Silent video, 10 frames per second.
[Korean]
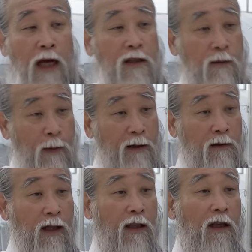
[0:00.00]
다시
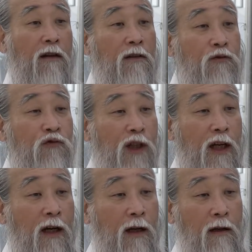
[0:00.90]
반듯하게
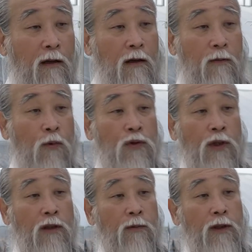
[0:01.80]
이끌어주니까
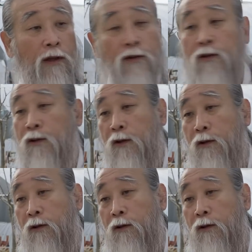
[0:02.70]
목사님이 나신이니